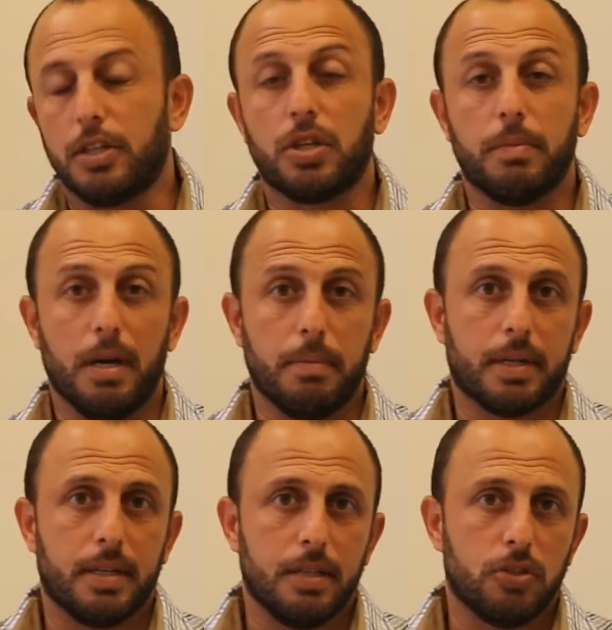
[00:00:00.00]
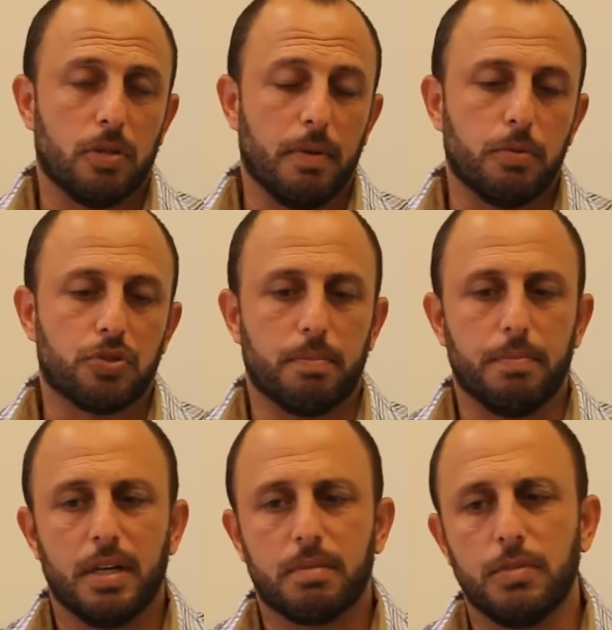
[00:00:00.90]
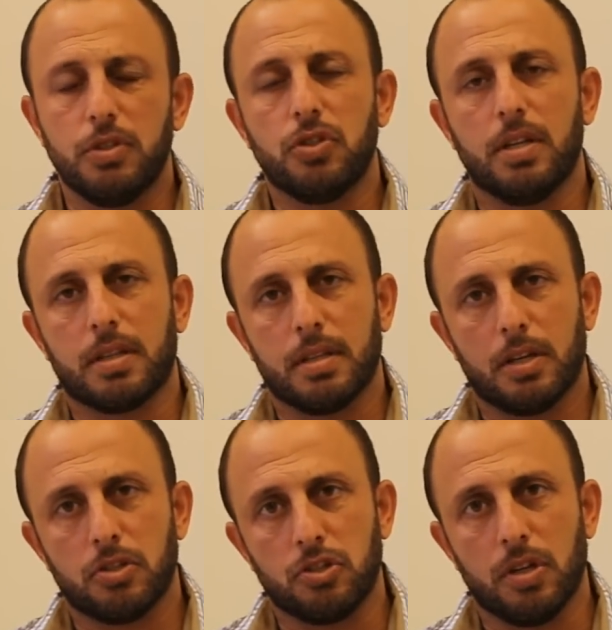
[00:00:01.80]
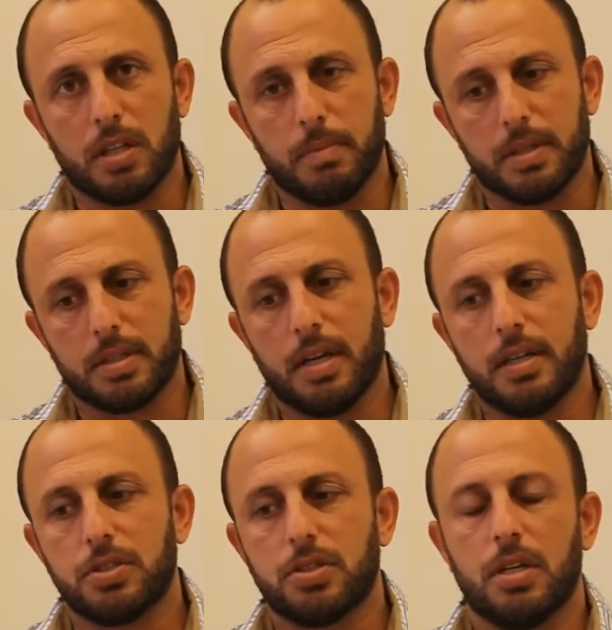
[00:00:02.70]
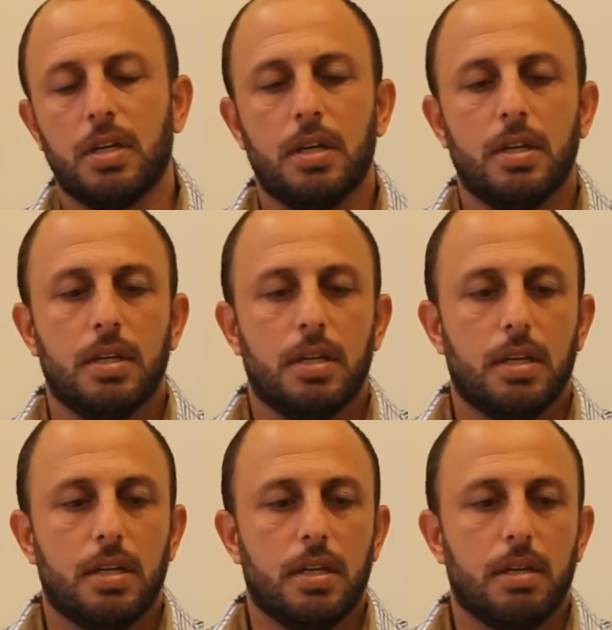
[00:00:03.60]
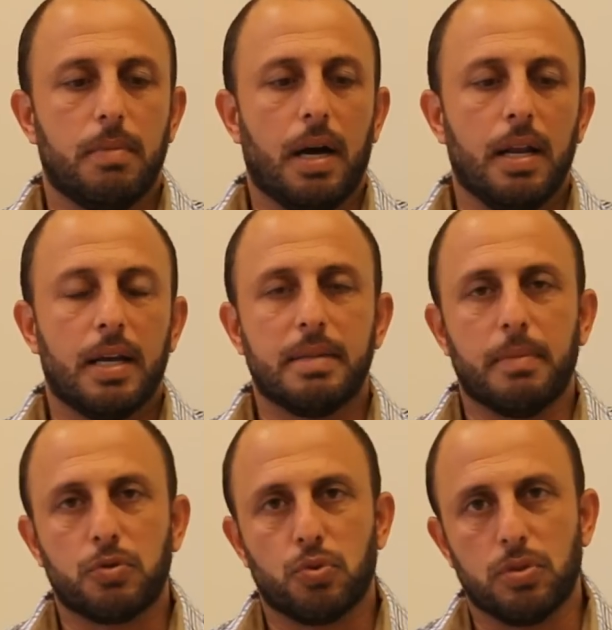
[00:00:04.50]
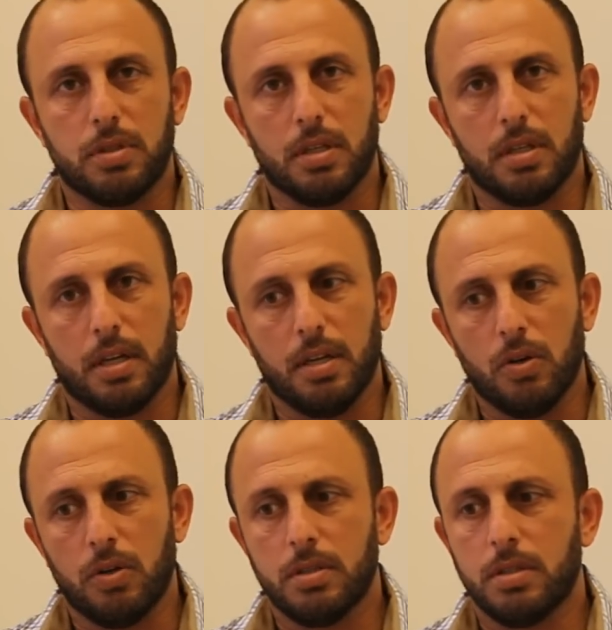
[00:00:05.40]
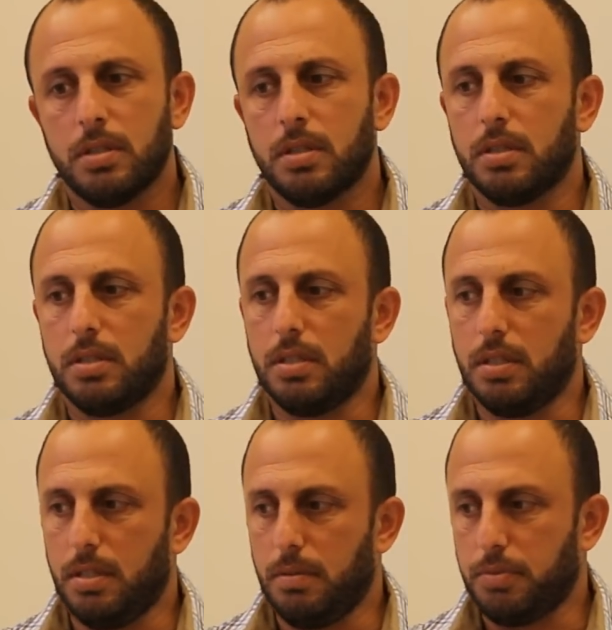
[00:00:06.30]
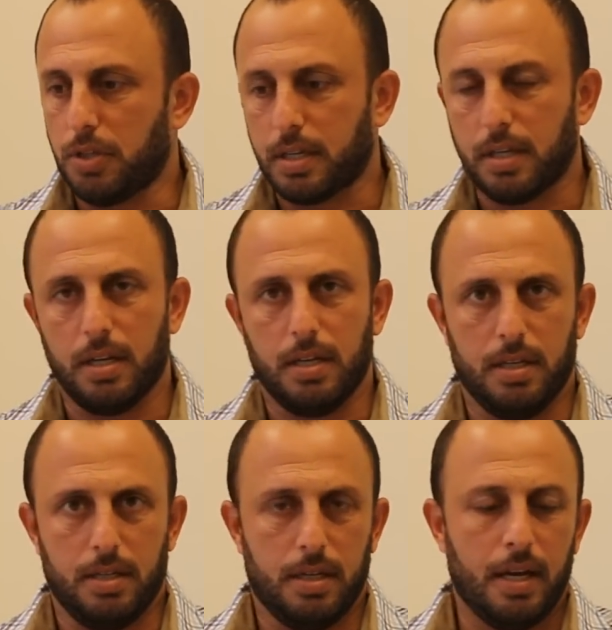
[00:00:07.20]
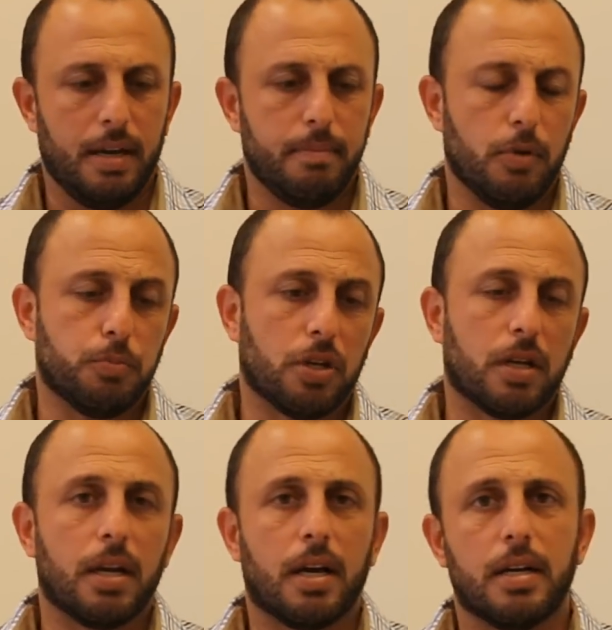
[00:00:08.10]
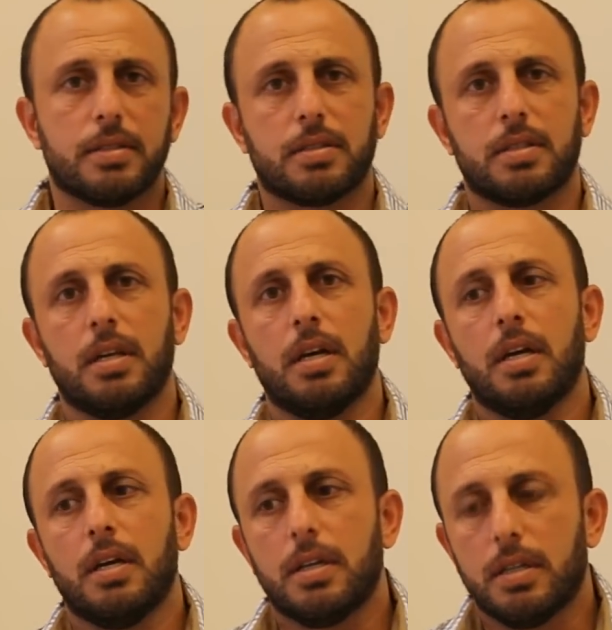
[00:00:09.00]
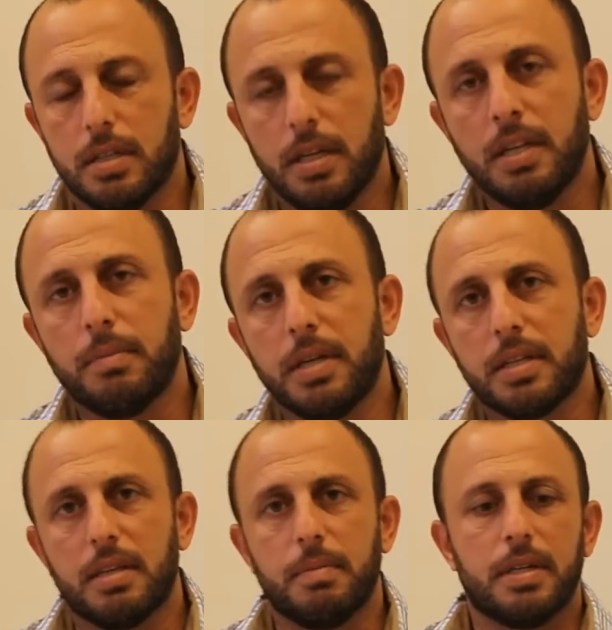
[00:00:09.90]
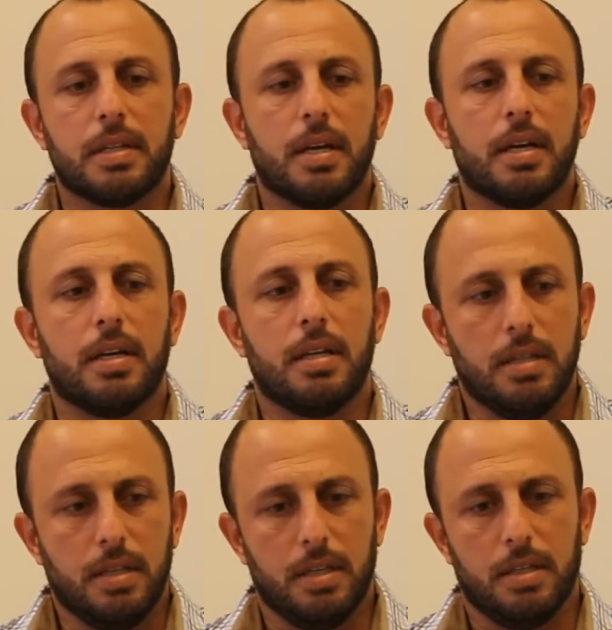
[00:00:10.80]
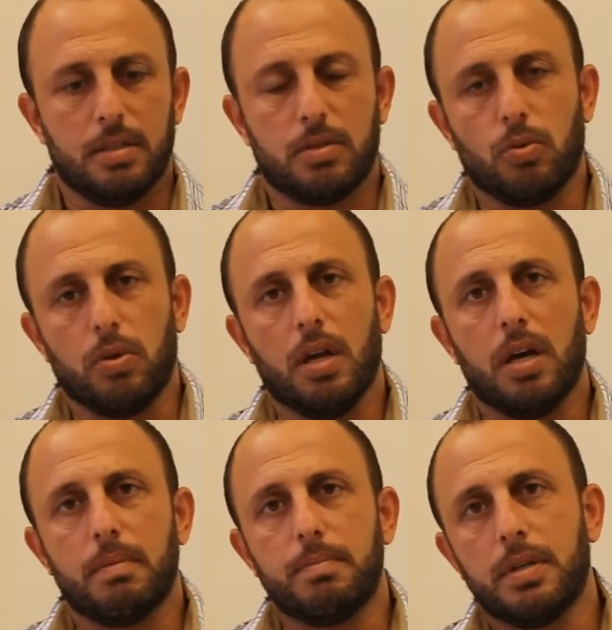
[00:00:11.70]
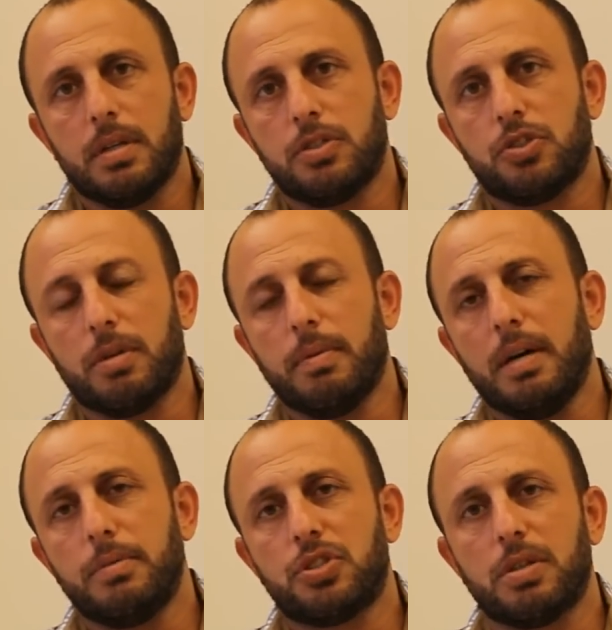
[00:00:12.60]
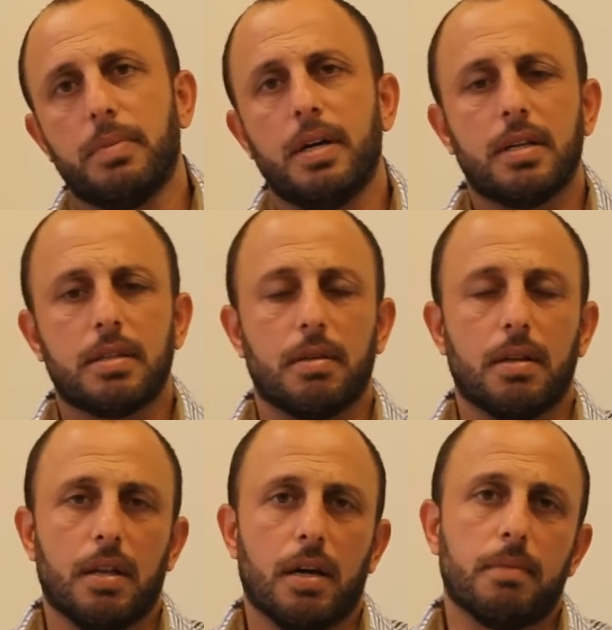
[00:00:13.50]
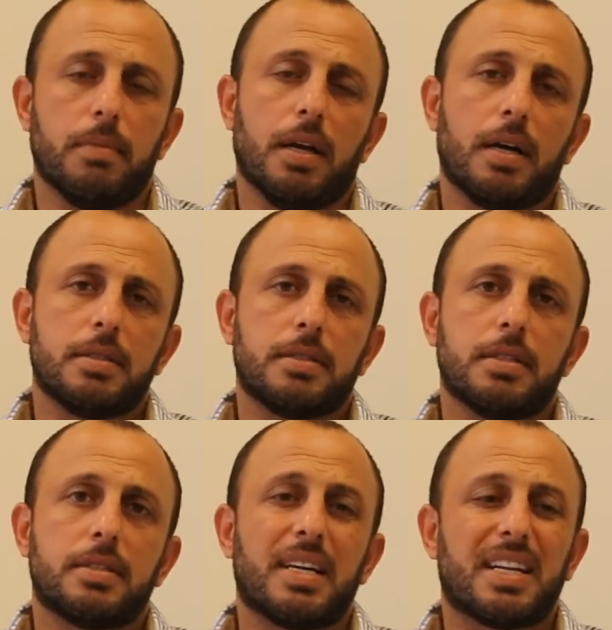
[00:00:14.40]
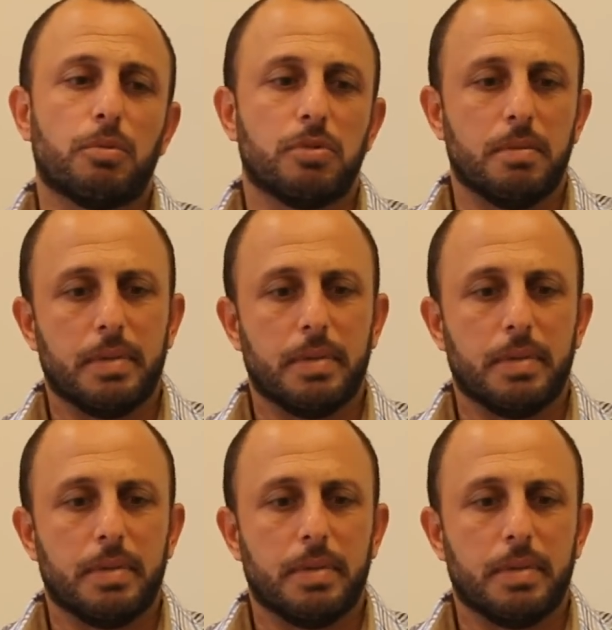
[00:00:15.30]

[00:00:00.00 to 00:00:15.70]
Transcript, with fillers: لشباب اكيد شباب وشابات من جيل 12 لجيل 18 المحل هذا موجود لإلهم بشكل عام وبشكل خاص إيه، احنا بنخدم هنا الطلاب الشباب الشابات بالاخص يتسربوا من